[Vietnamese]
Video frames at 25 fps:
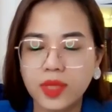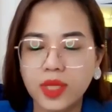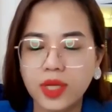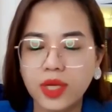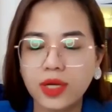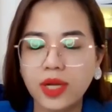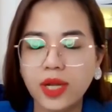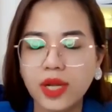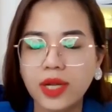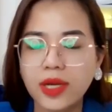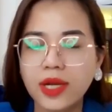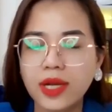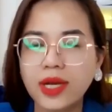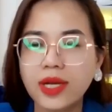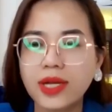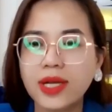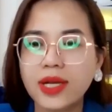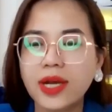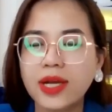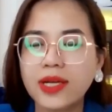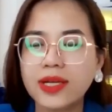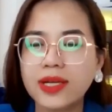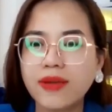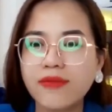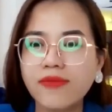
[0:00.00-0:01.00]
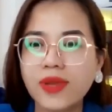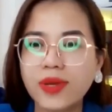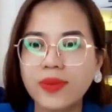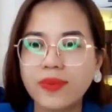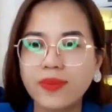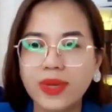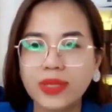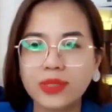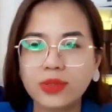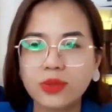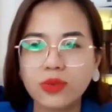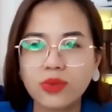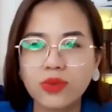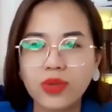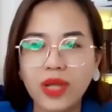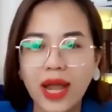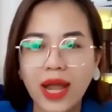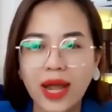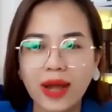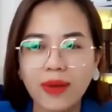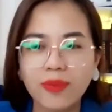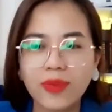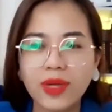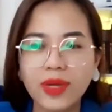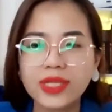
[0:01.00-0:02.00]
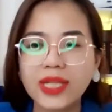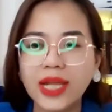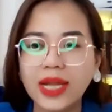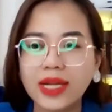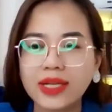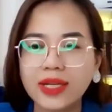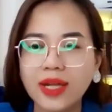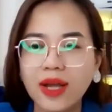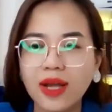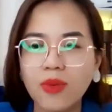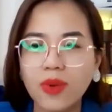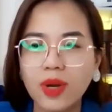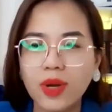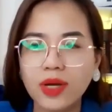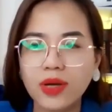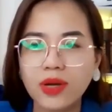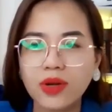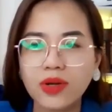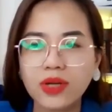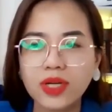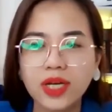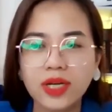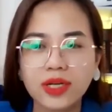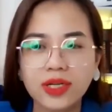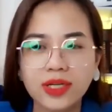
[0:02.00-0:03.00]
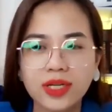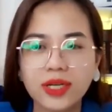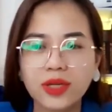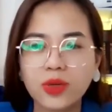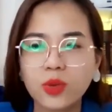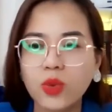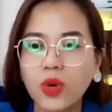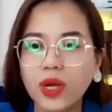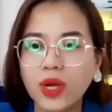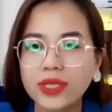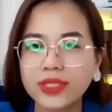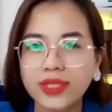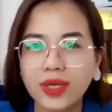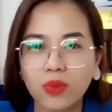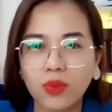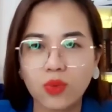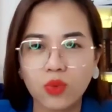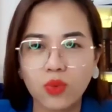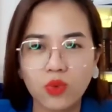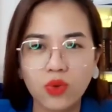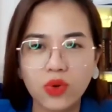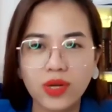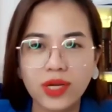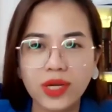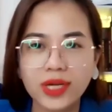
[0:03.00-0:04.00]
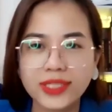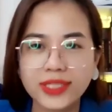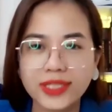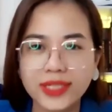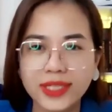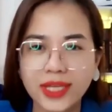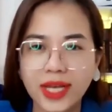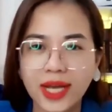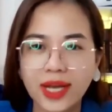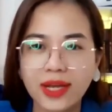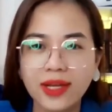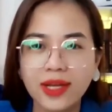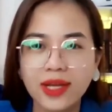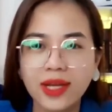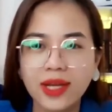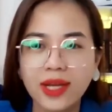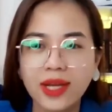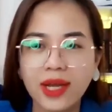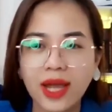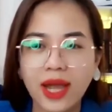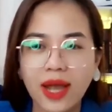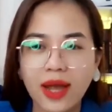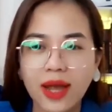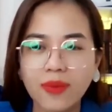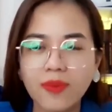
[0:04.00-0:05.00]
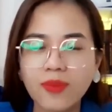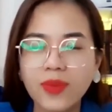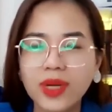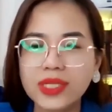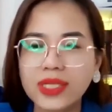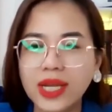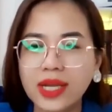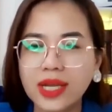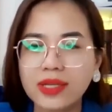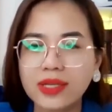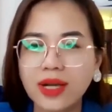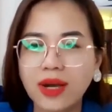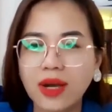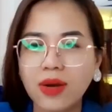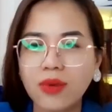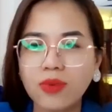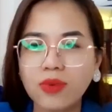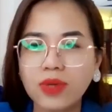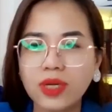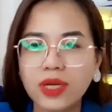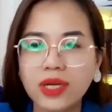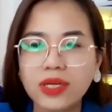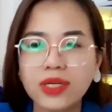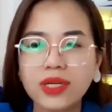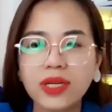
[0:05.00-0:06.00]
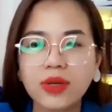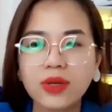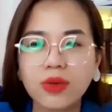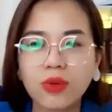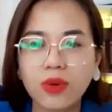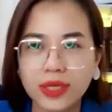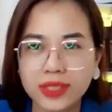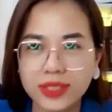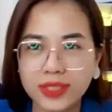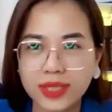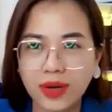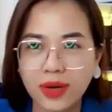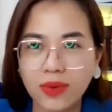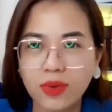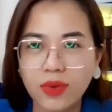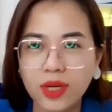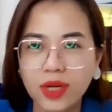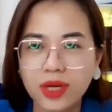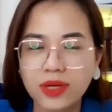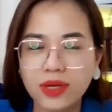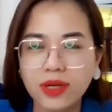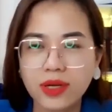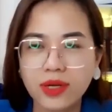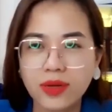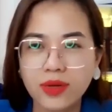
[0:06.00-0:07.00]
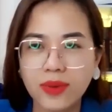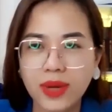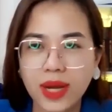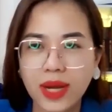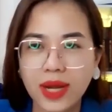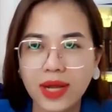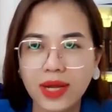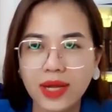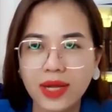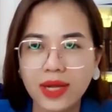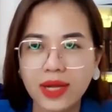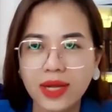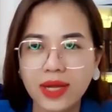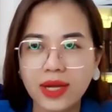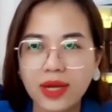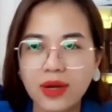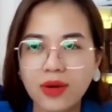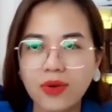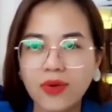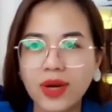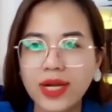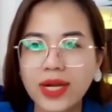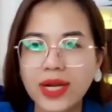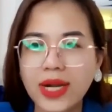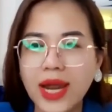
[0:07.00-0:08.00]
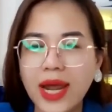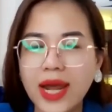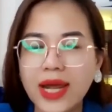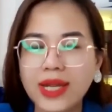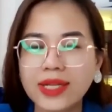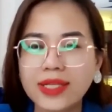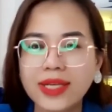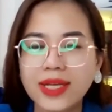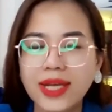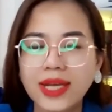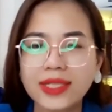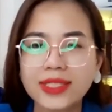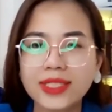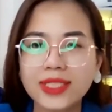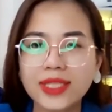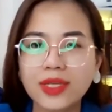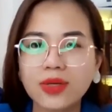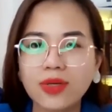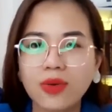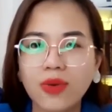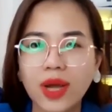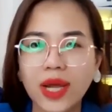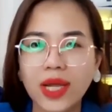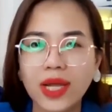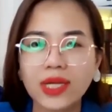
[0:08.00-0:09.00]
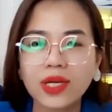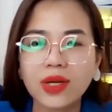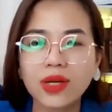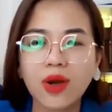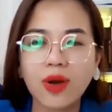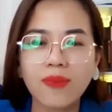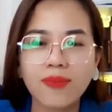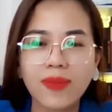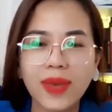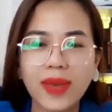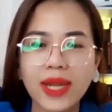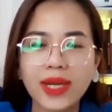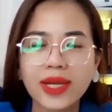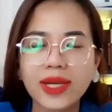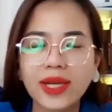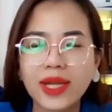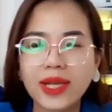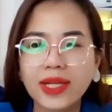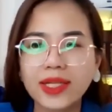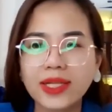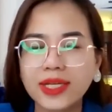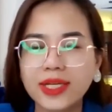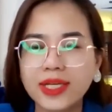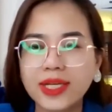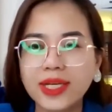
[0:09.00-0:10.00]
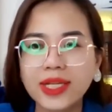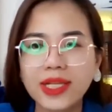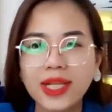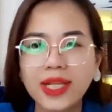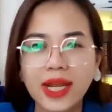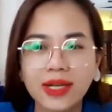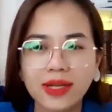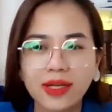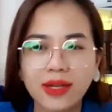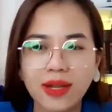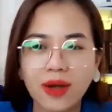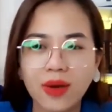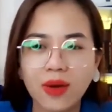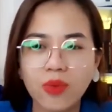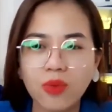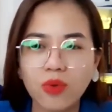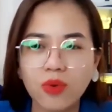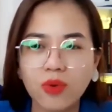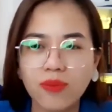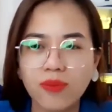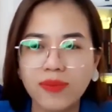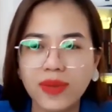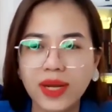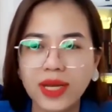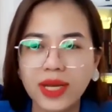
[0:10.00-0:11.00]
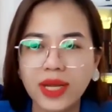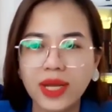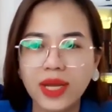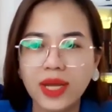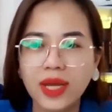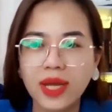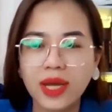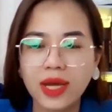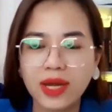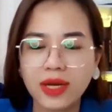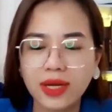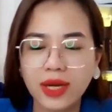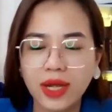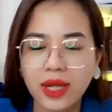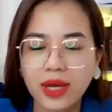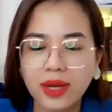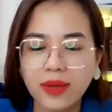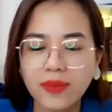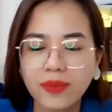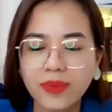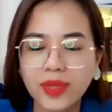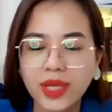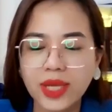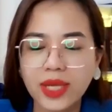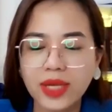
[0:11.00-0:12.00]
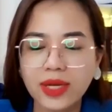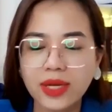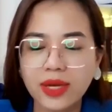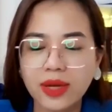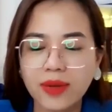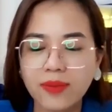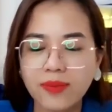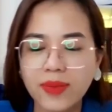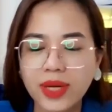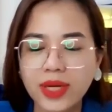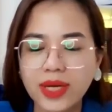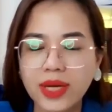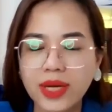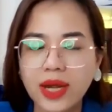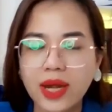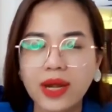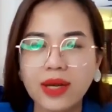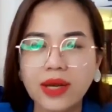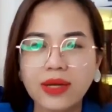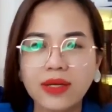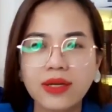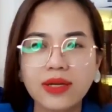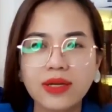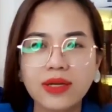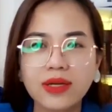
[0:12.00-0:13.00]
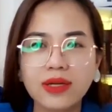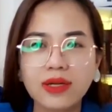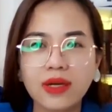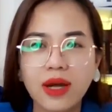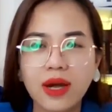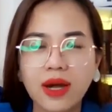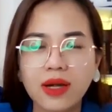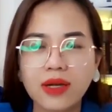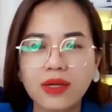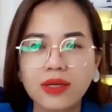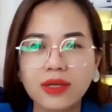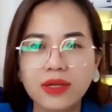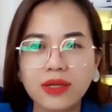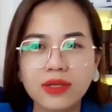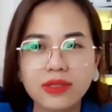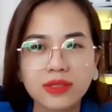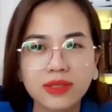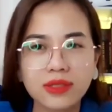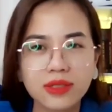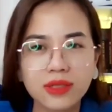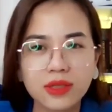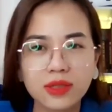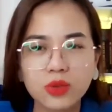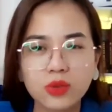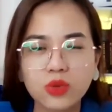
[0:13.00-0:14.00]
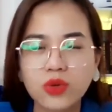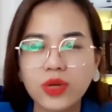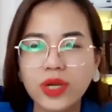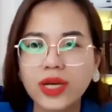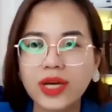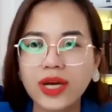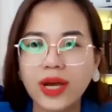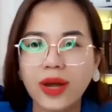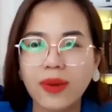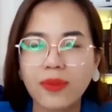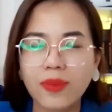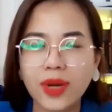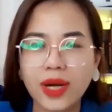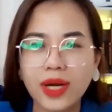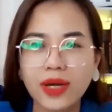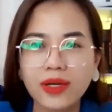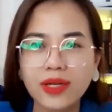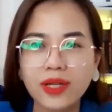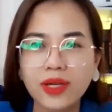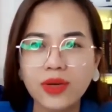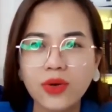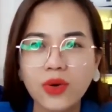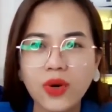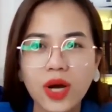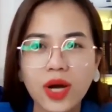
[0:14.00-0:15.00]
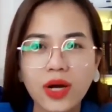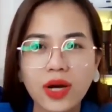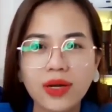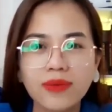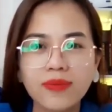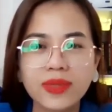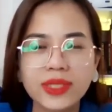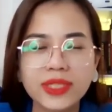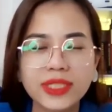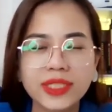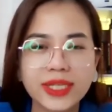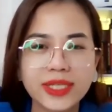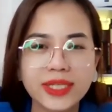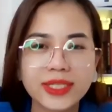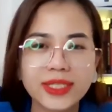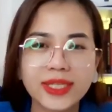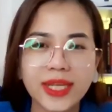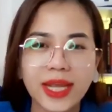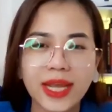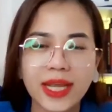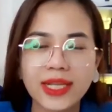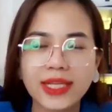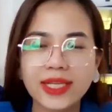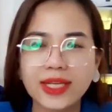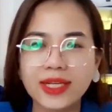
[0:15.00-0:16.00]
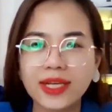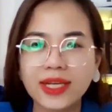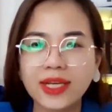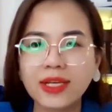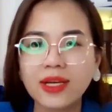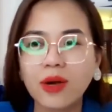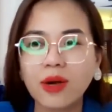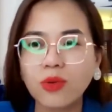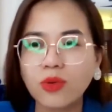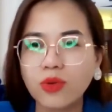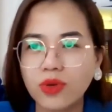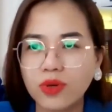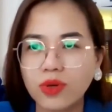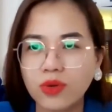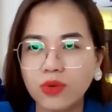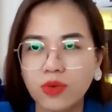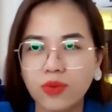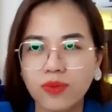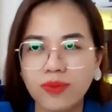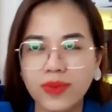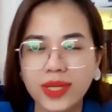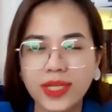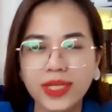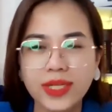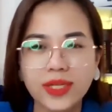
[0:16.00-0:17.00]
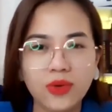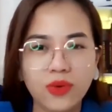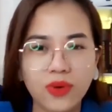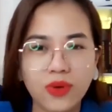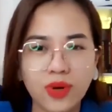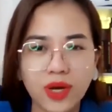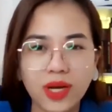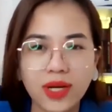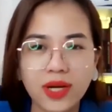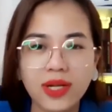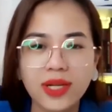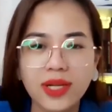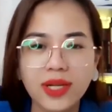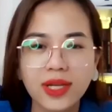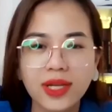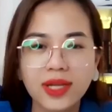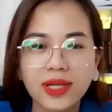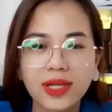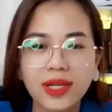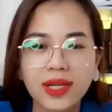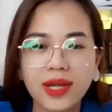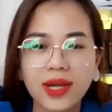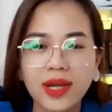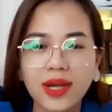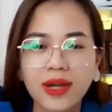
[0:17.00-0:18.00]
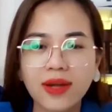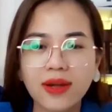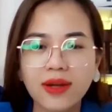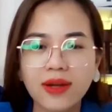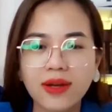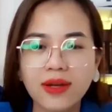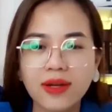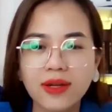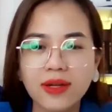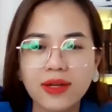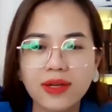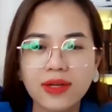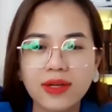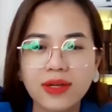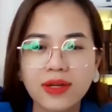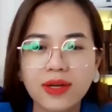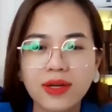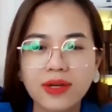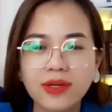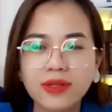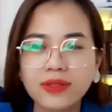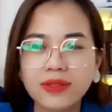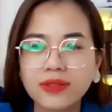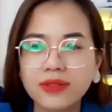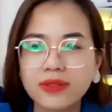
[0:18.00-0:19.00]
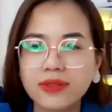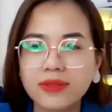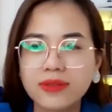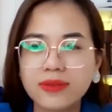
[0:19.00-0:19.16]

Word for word: cho nên á à, cái việc mà chúng ta ăn mừng thành công á, nó cực kỳ quan trọng luôn các anh chị nha à, ăn mừng thành công cực kỳ quan trọng đúng không ạ à, ngoài ra thì anh chị cũng hãy comment lên những cái thành công của mình à, để làm gì để mình à, được à, được truyền cảm hứng nhiều hơn mình chia sẻ những cái câu chuyện của mình nhiều hơn à, à,